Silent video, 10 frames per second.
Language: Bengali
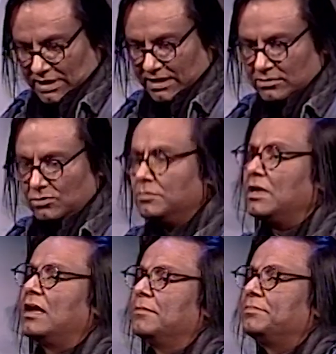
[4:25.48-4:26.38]
একটু
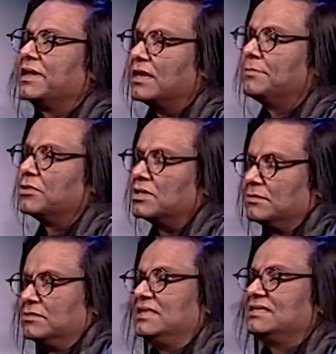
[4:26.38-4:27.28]
প্রেক্ষাপটটা
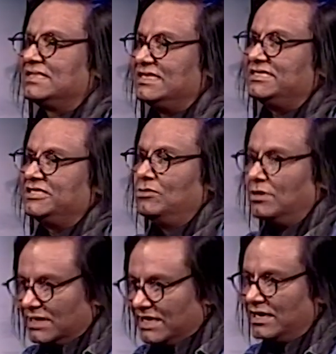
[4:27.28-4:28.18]
বলি কি ছিল
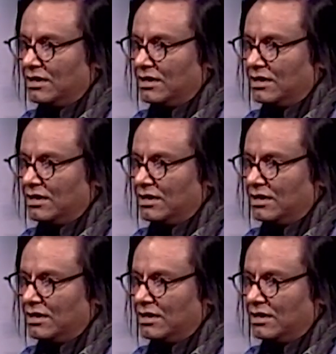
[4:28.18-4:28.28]
আর কি